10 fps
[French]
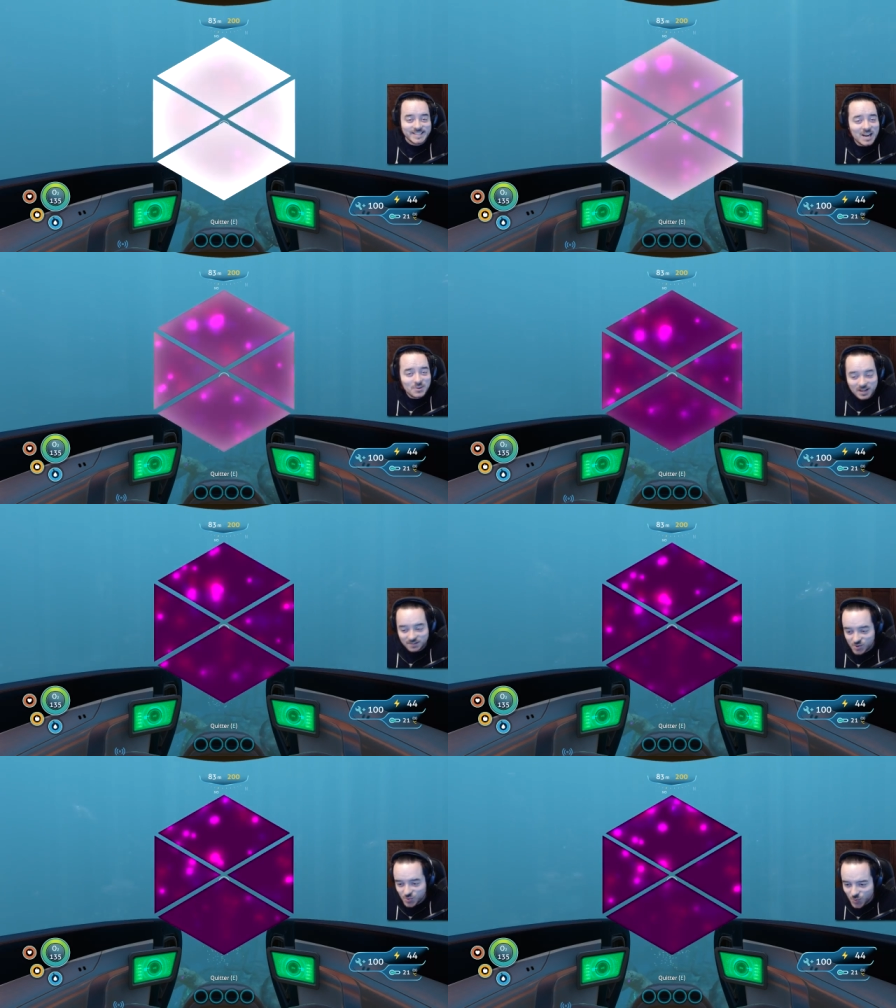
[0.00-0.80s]
Salut les
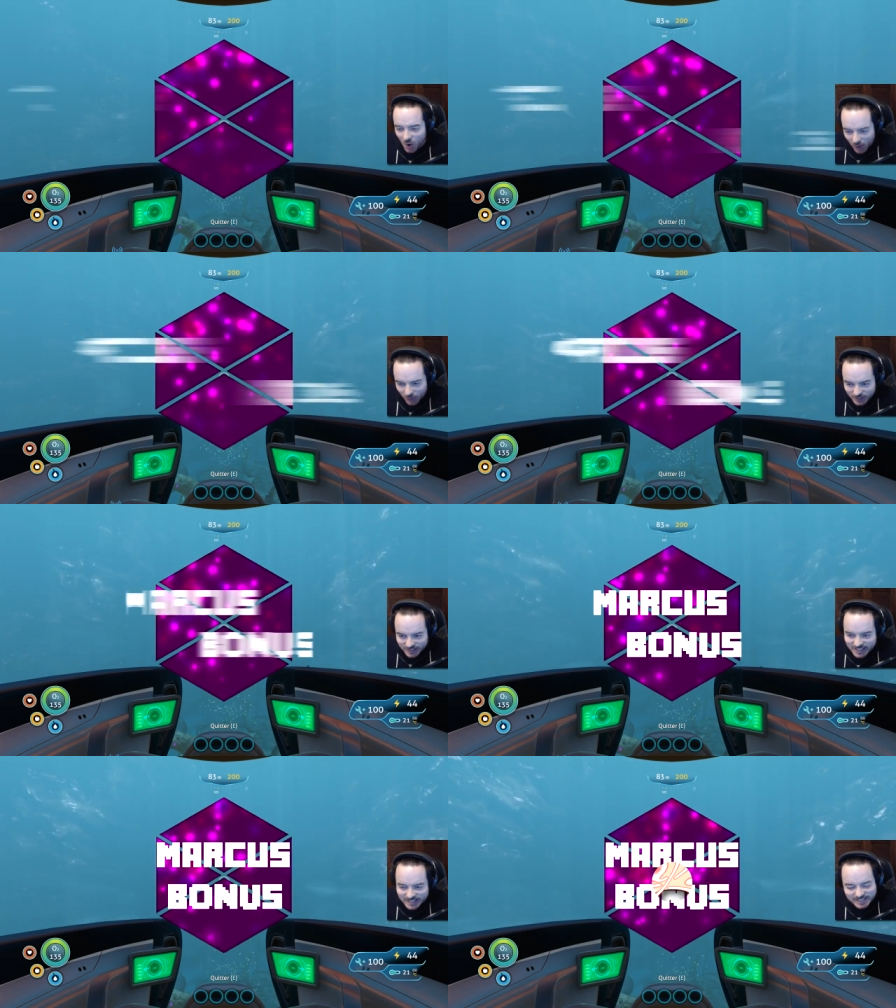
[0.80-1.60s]
viewers,
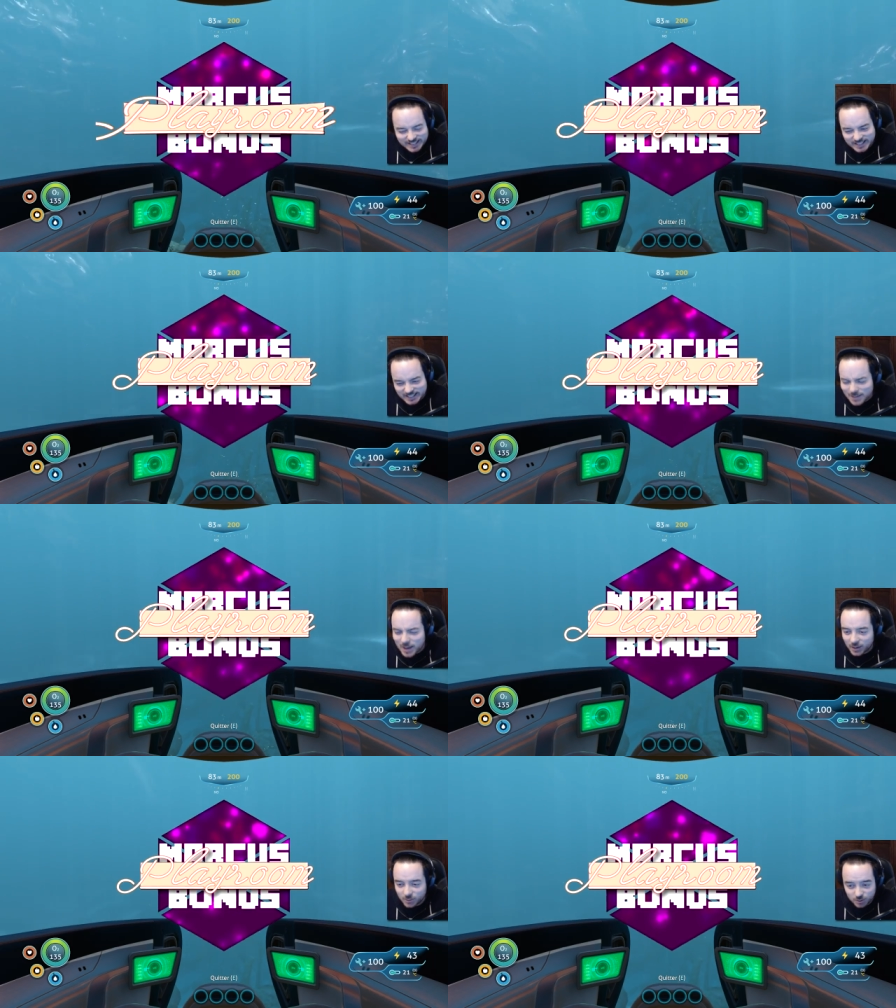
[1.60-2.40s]
c'est
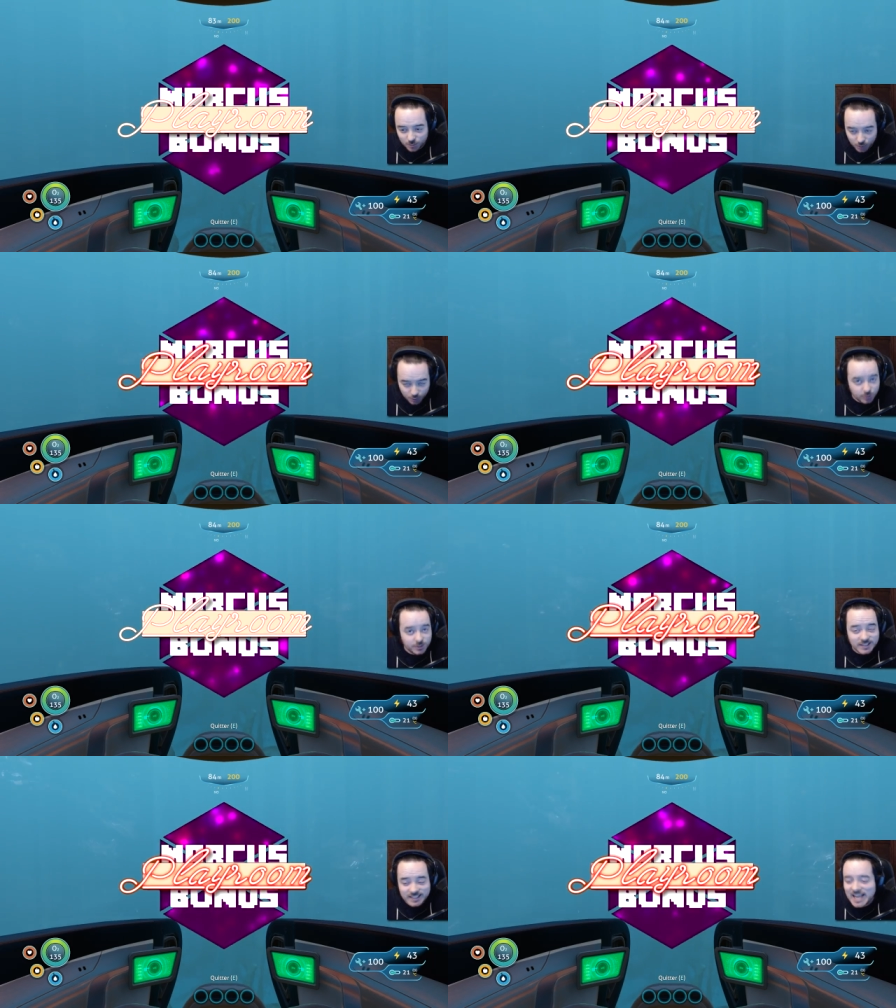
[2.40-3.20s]
Marcus
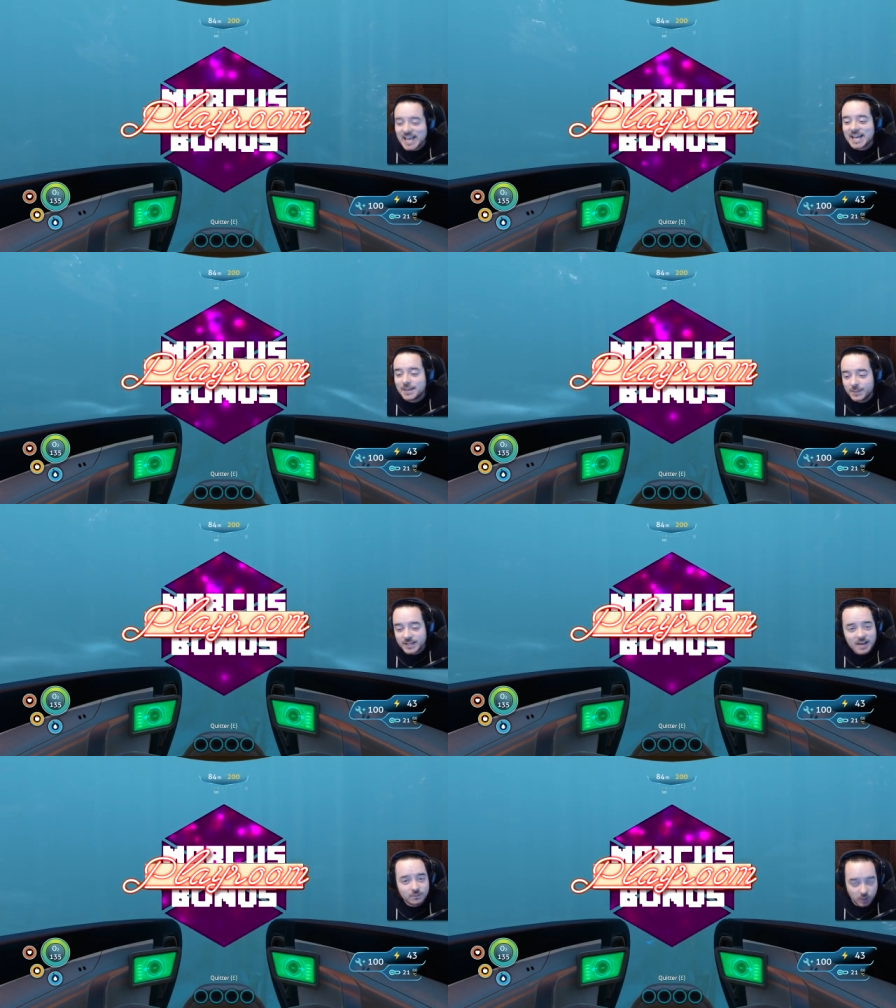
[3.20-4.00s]
Bonus et
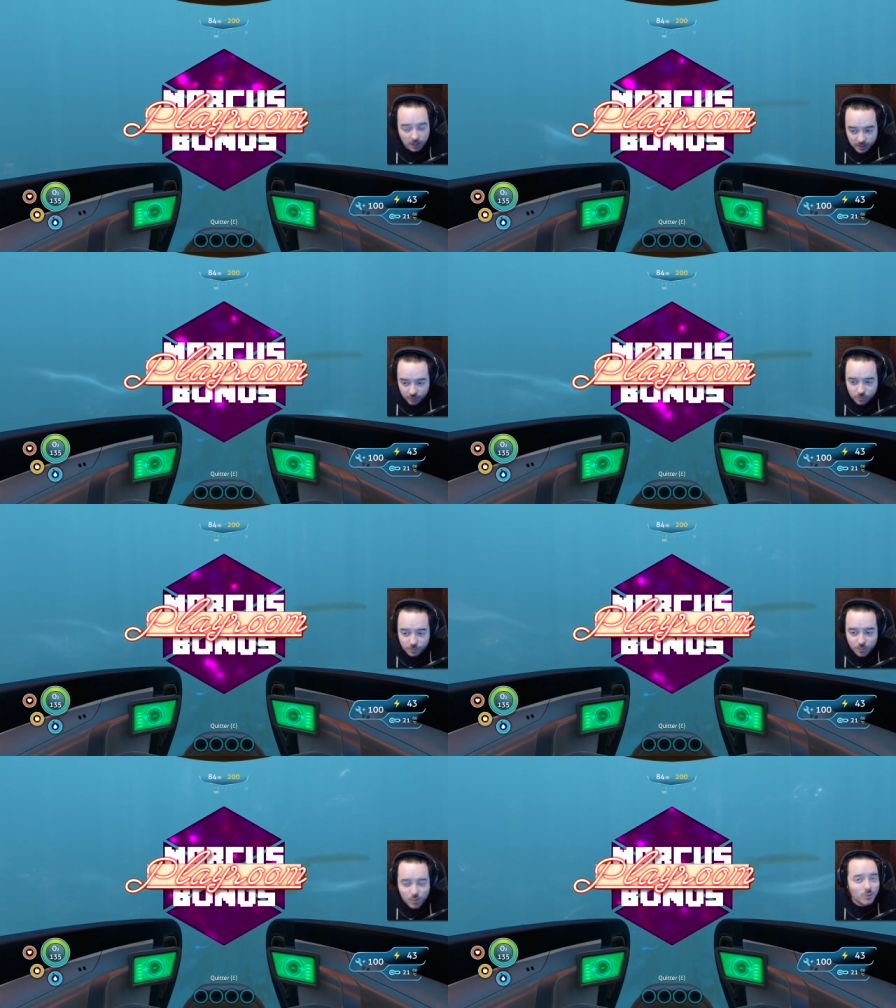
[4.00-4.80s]
bienvenue à la Playroom
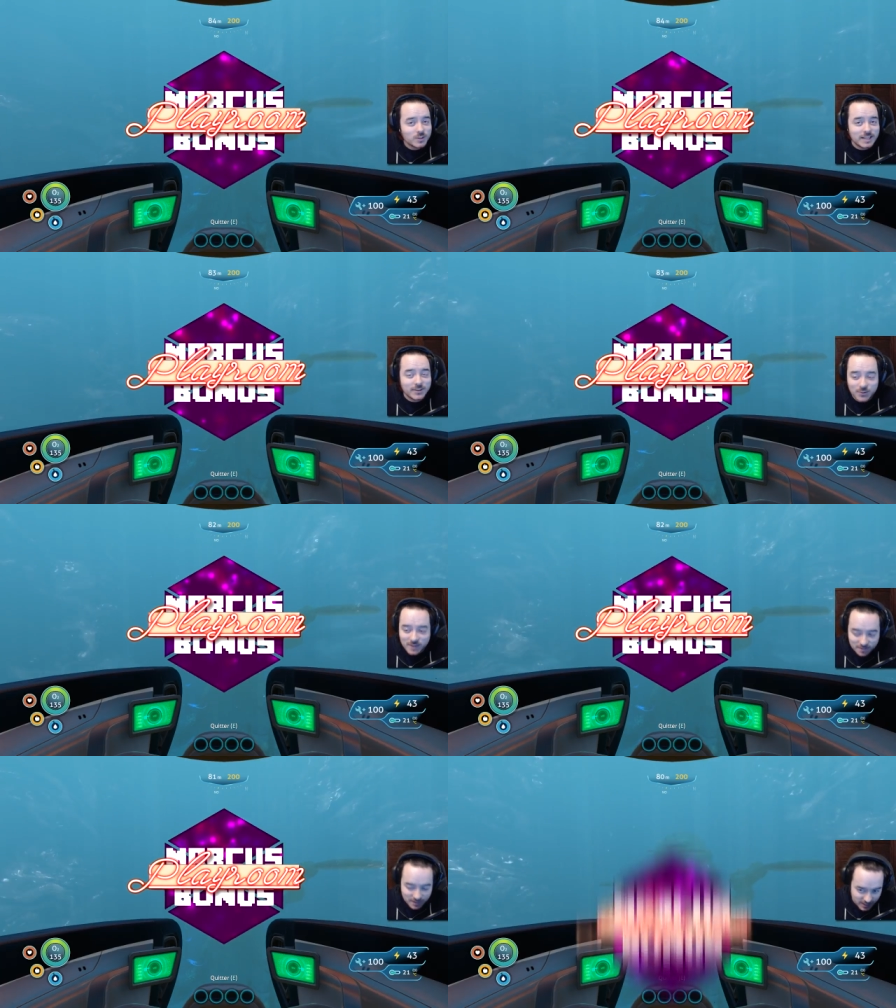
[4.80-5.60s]
pour cette
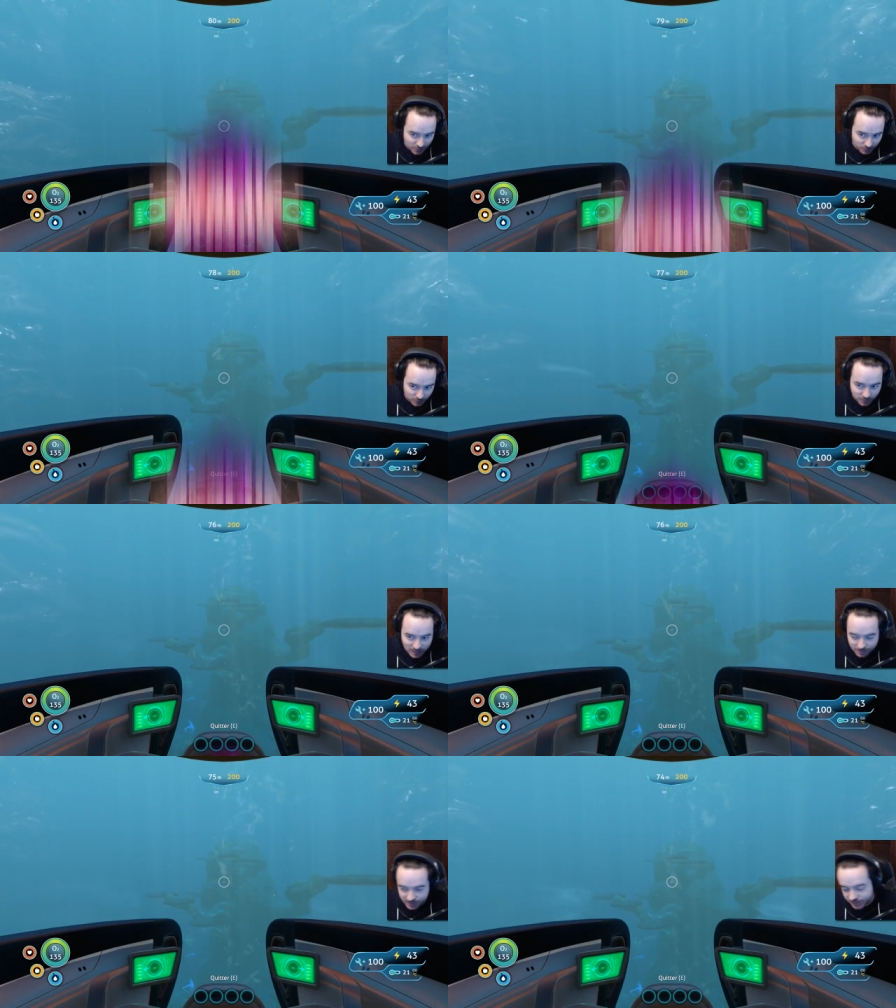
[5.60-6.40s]
nouvelle vidéo, ce nouvel
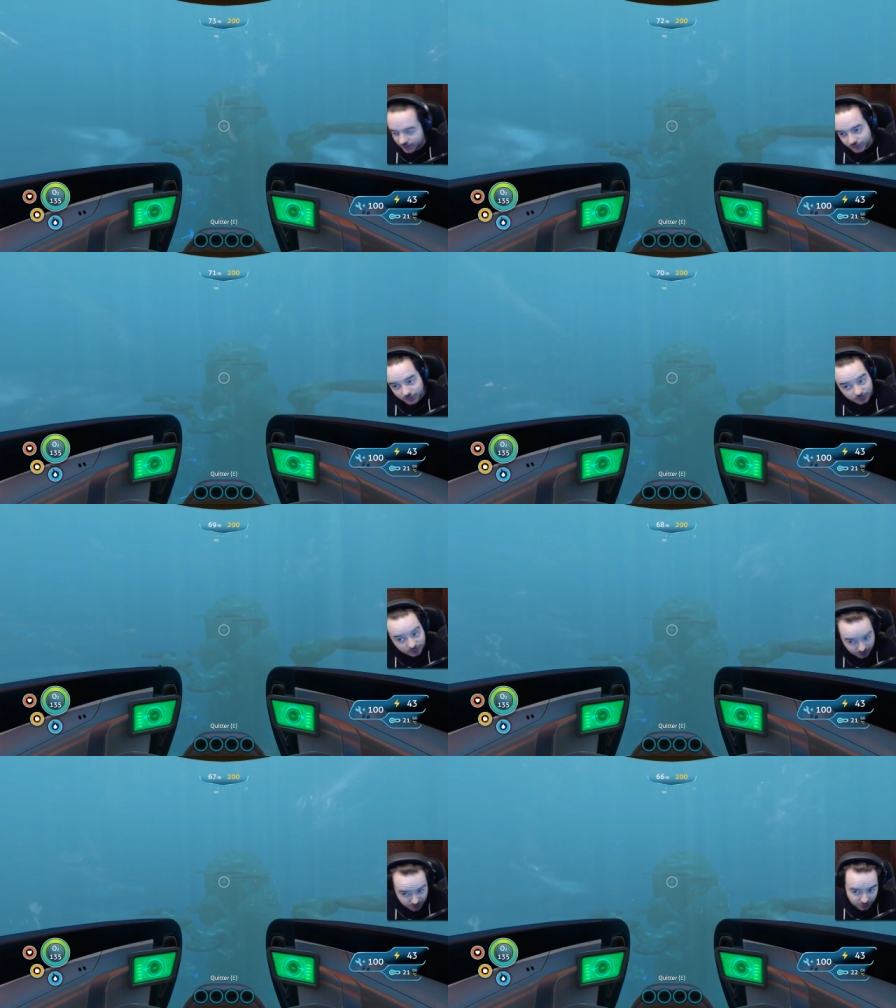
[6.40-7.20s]
épisode de
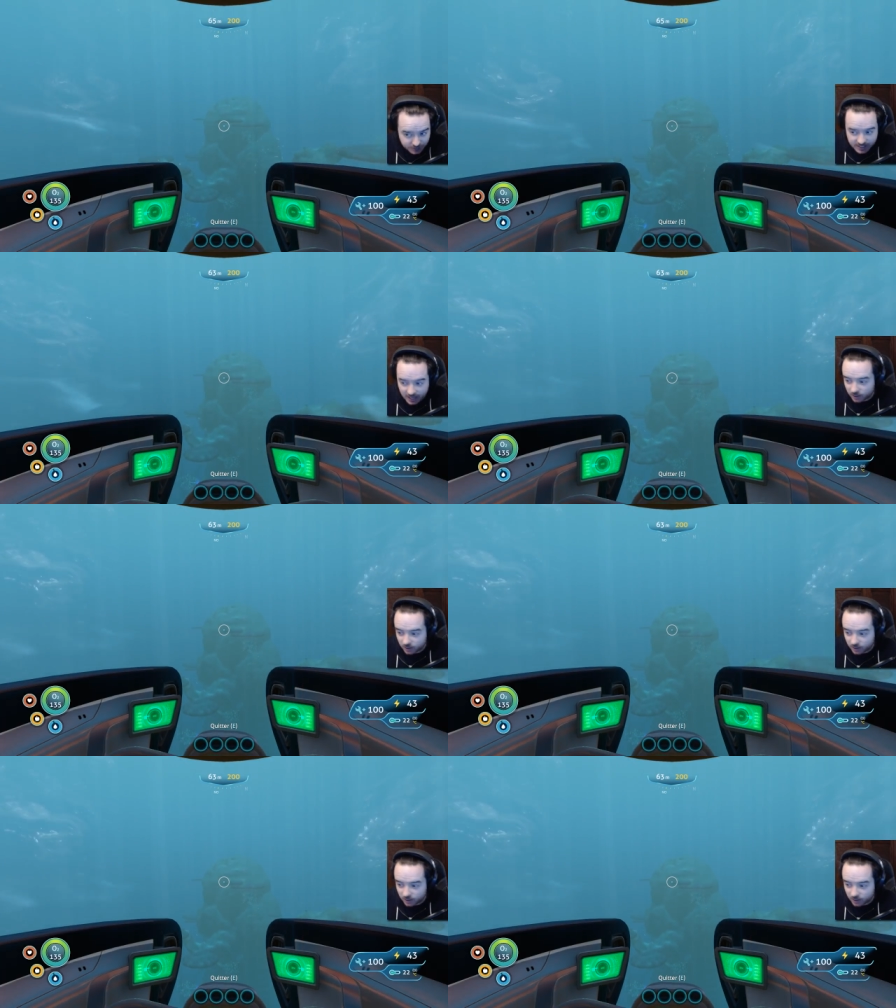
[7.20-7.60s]
Subnautica.